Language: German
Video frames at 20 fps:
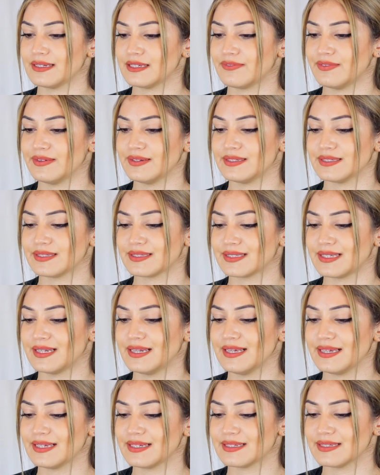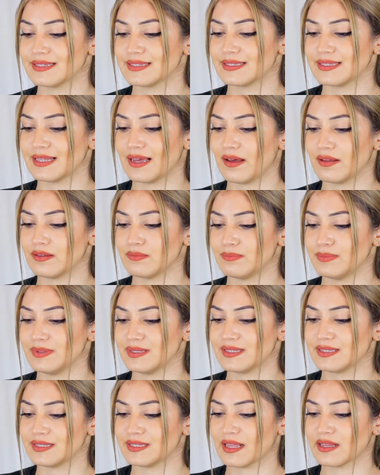Ich finde, das Licht ist da ein
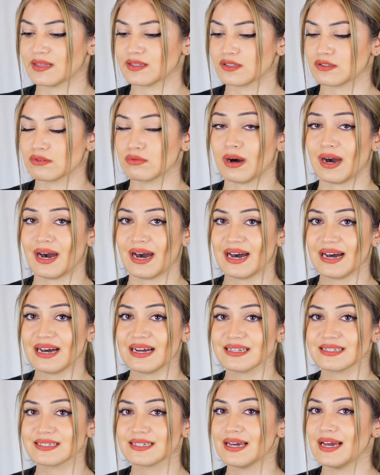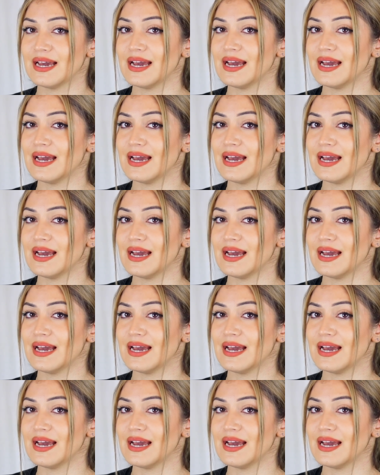bisschen zu hart.